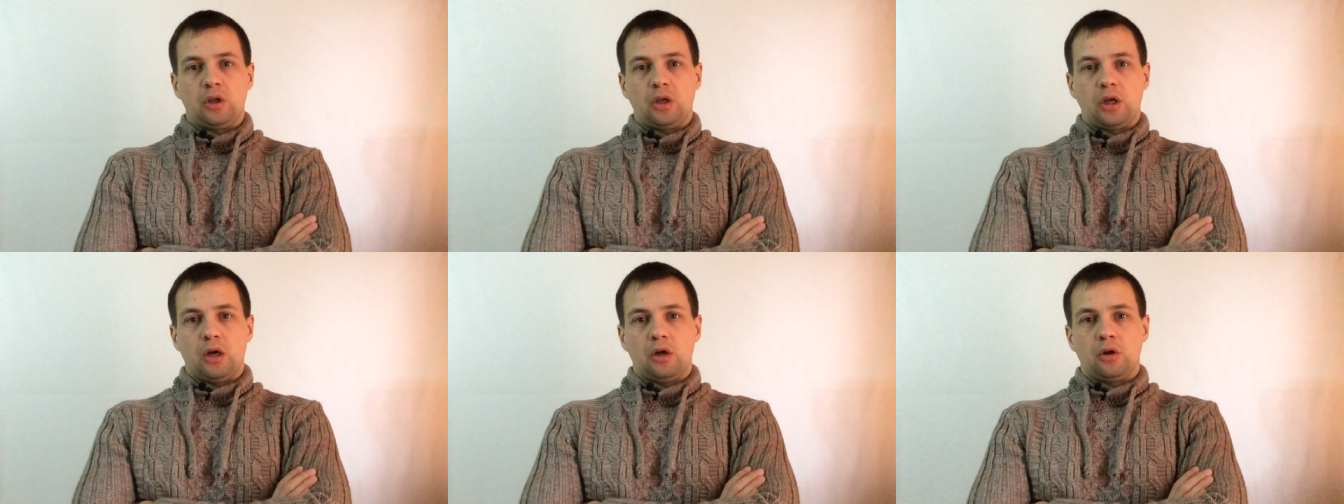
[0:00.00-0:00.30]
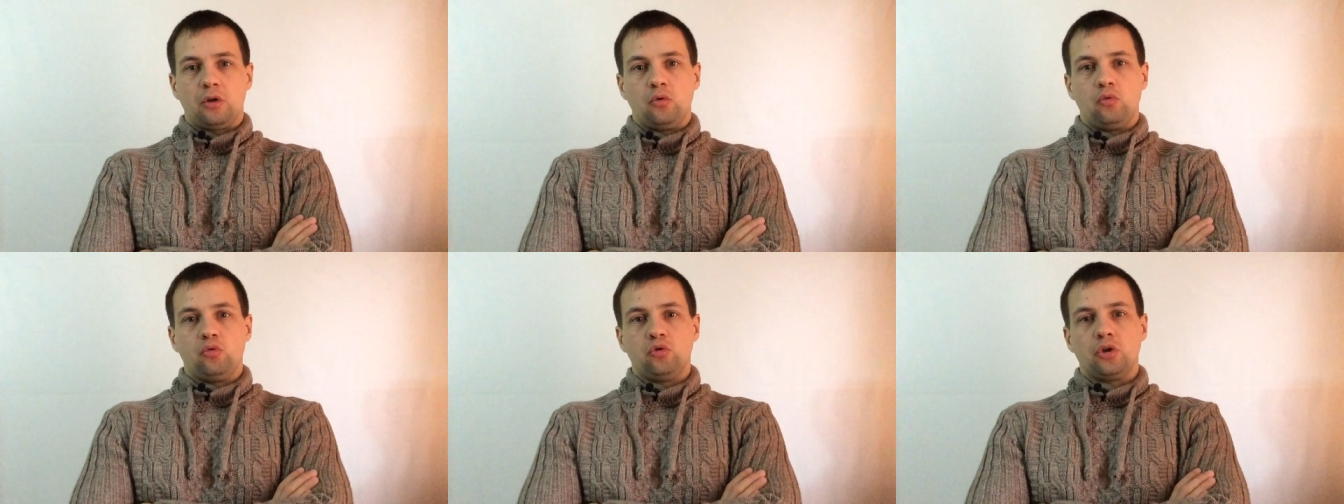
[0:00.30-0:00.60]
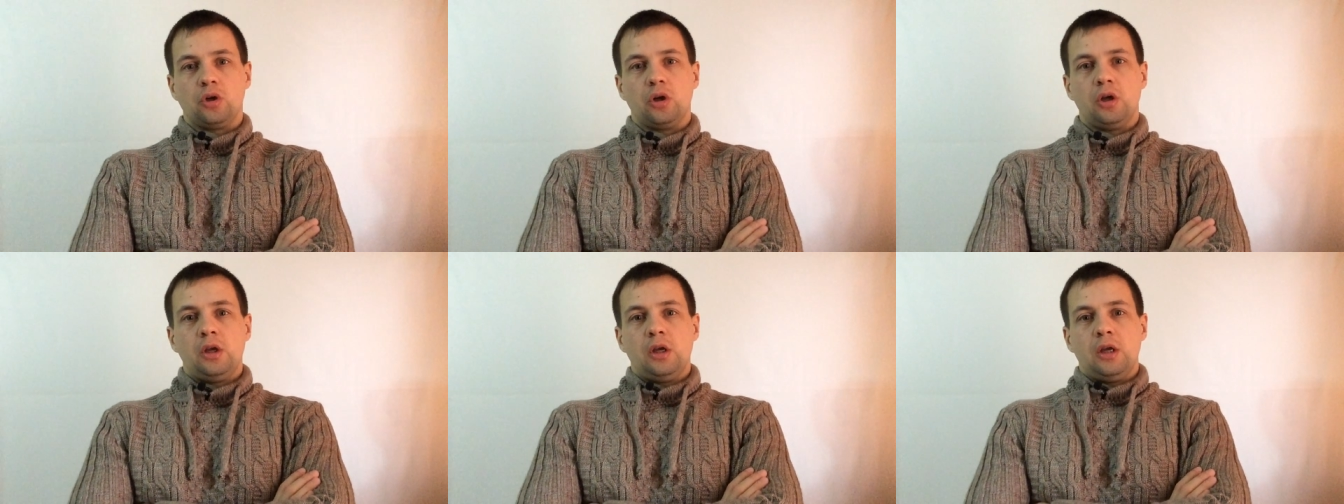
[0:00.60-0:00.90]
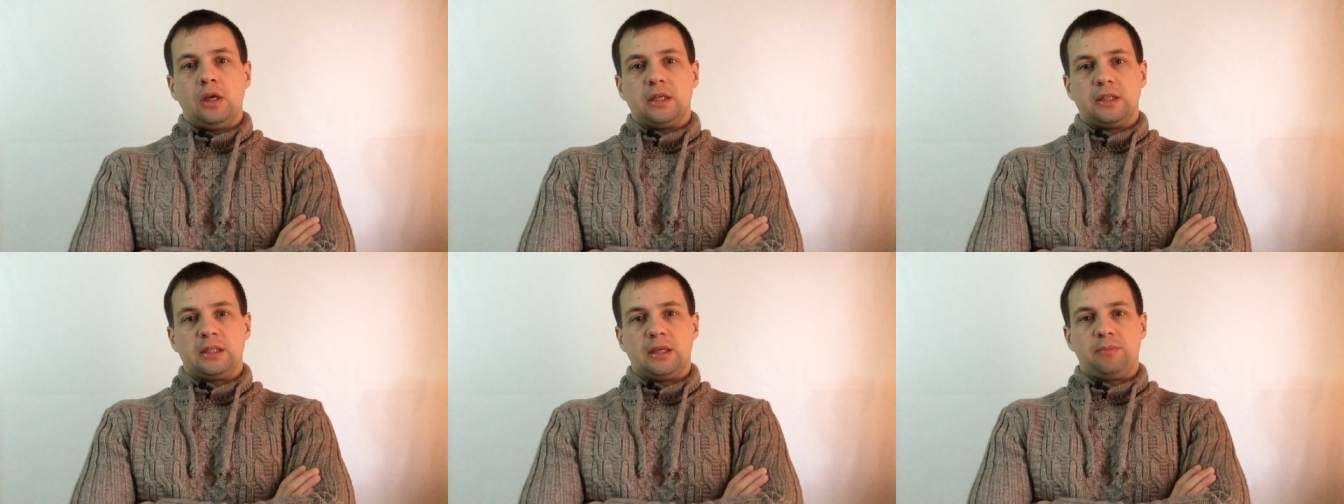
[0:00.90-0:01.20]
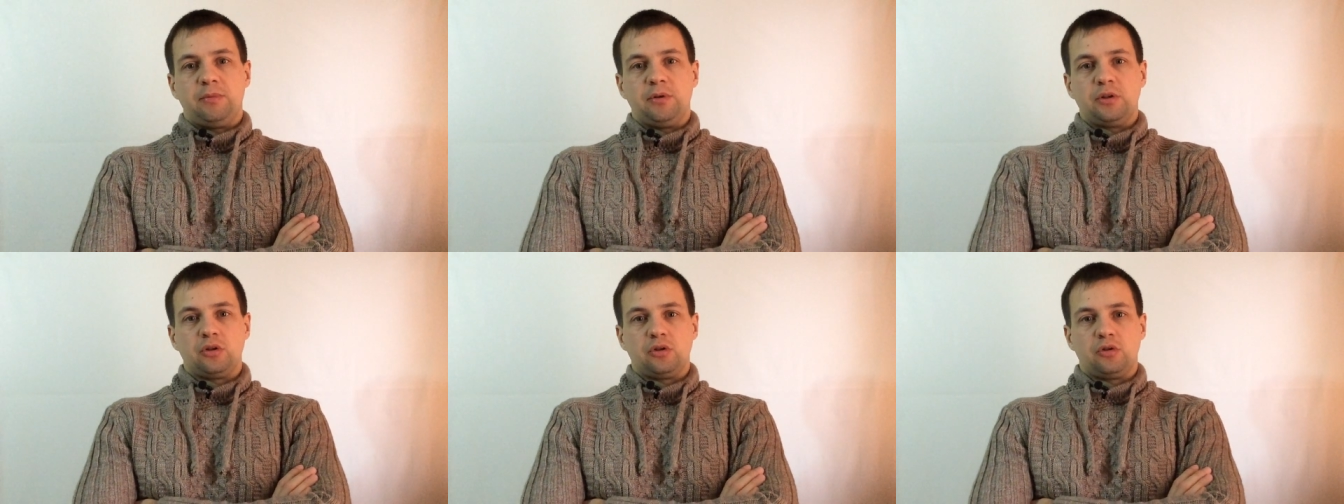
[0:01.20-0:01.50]
как нужно
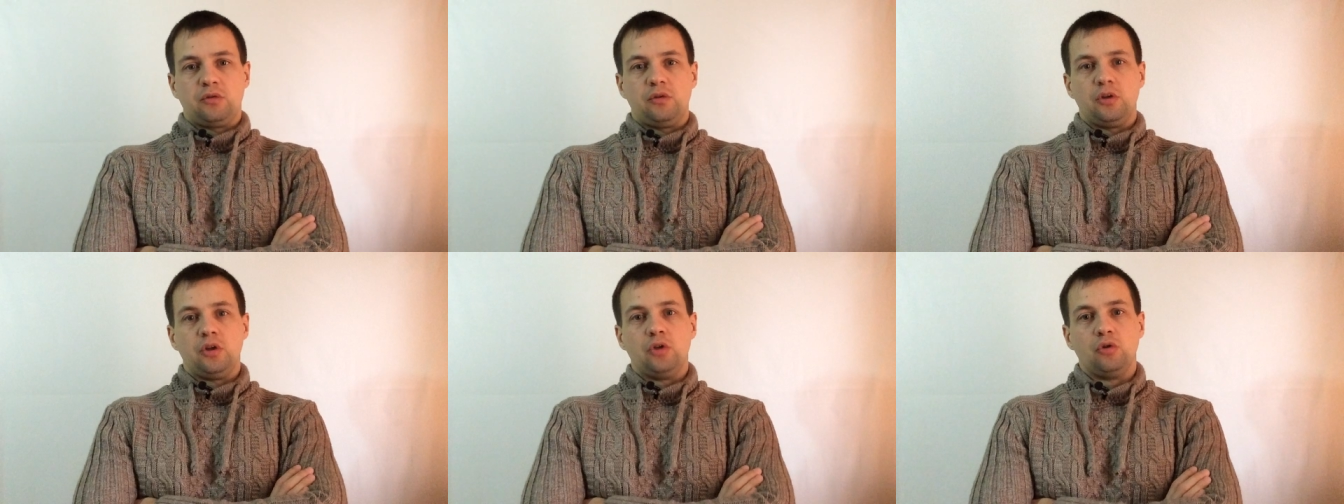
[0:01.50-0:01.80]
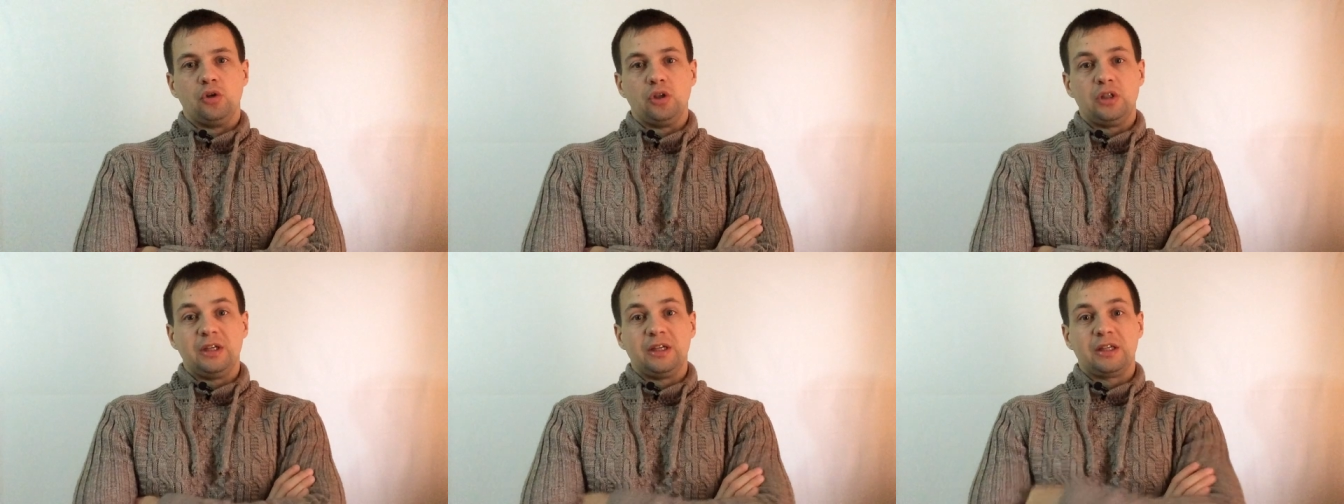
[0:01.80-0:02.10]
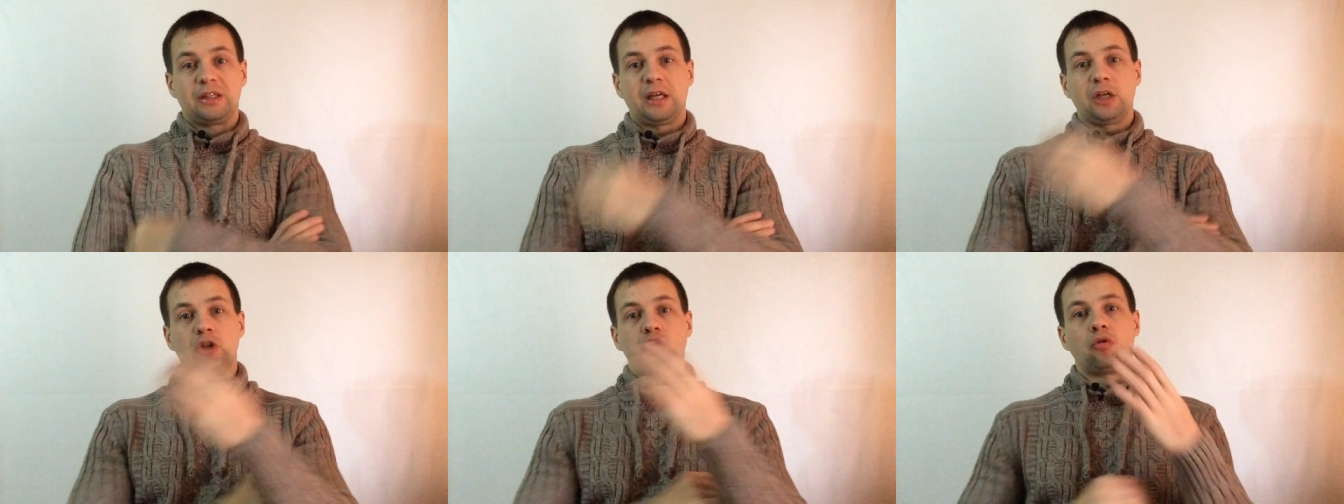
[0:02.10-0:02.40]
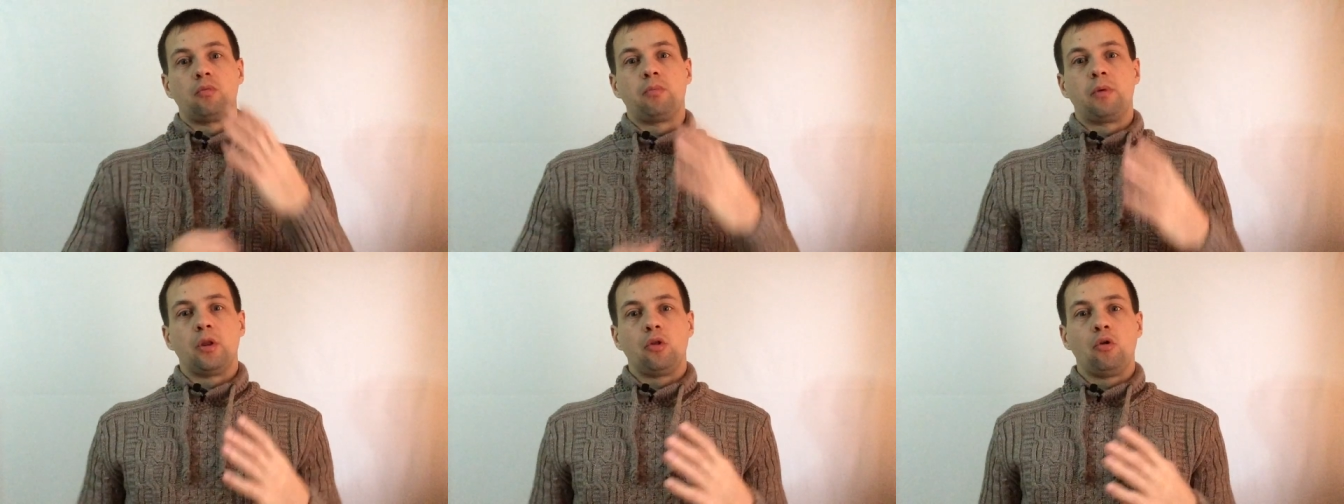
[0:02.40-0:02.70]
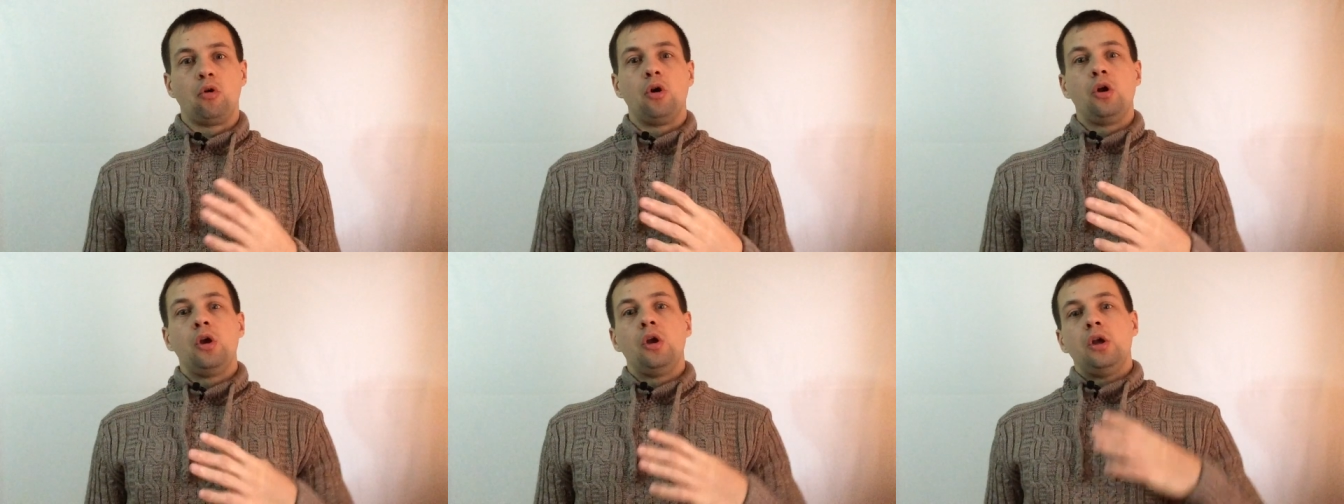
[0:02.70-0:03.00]
записывать видео и делать так, чтобы
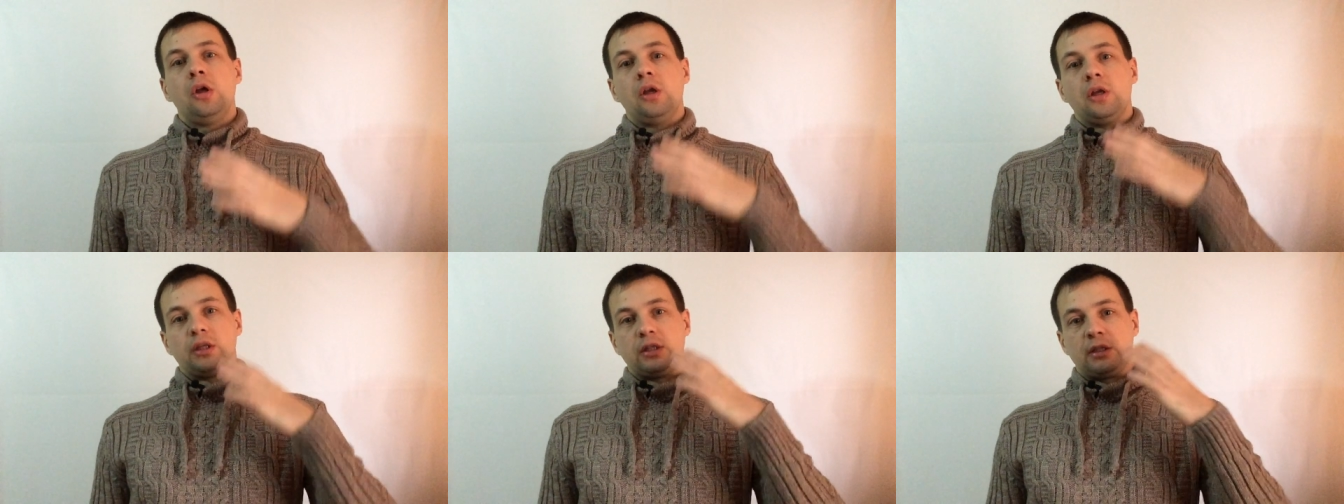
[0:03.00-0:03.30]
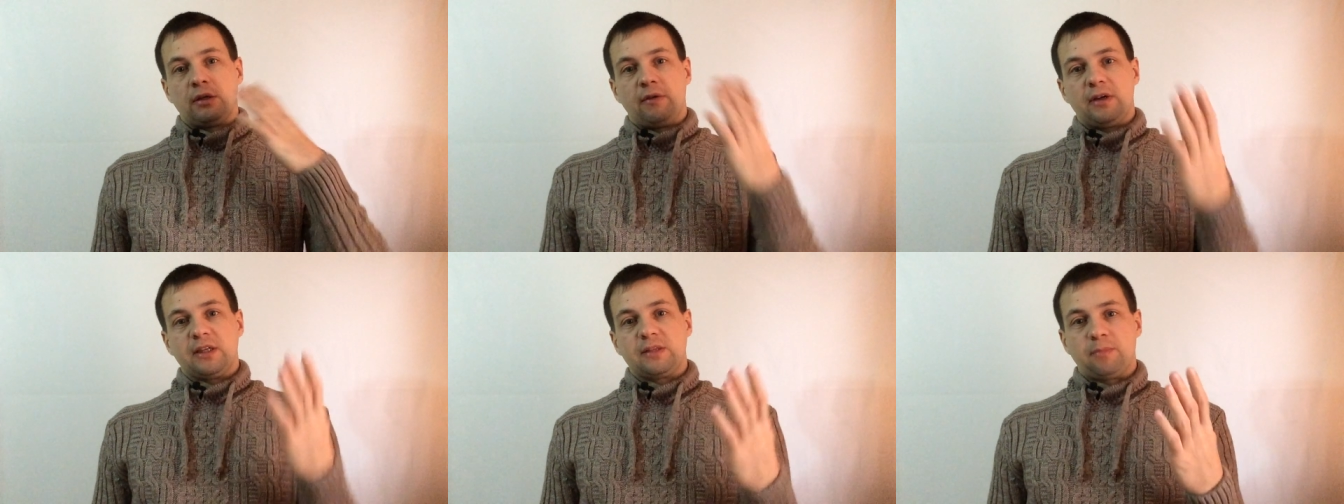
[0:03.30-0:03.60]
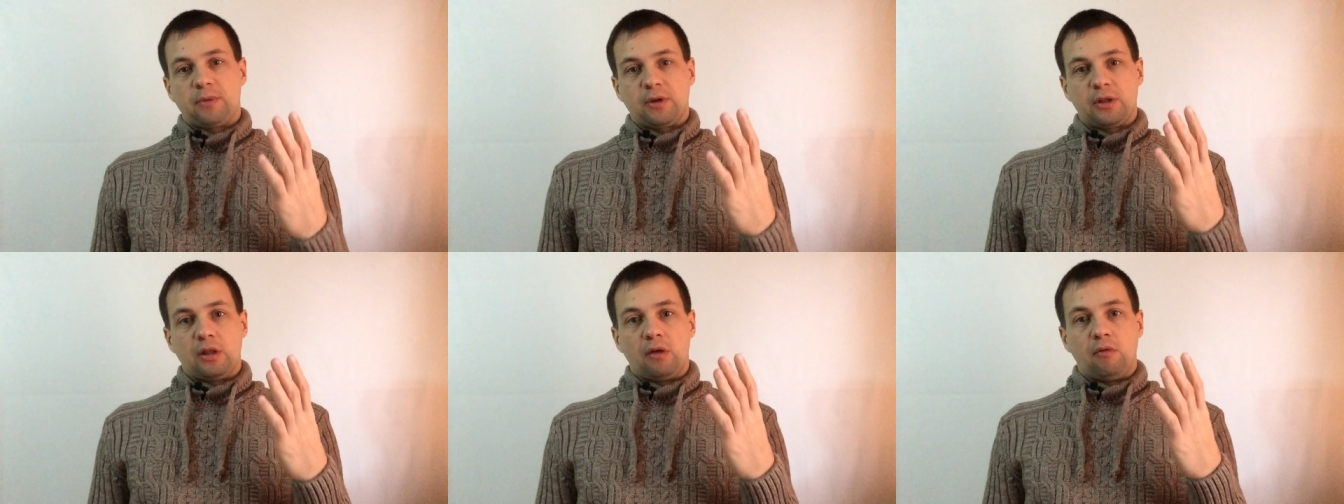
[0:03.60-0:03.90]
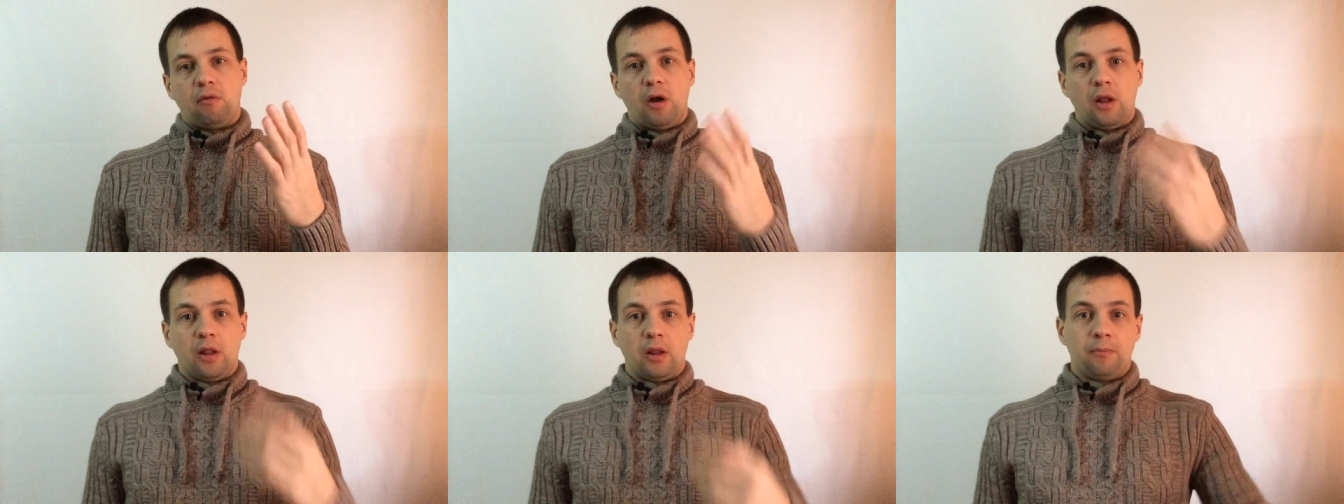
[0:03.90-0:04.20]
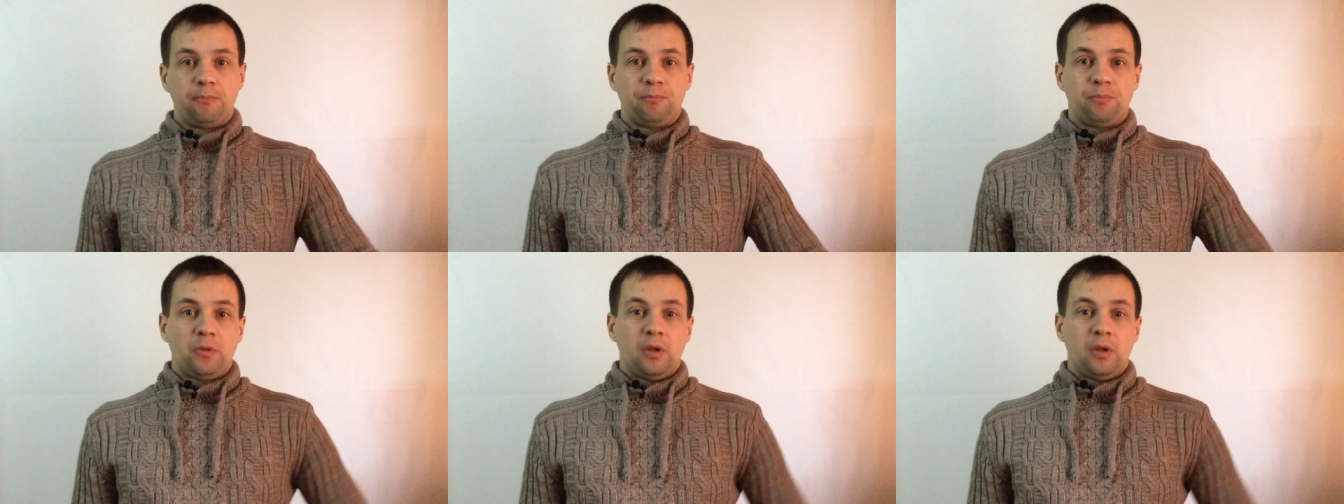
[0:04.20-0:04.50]
оно за вас продавало.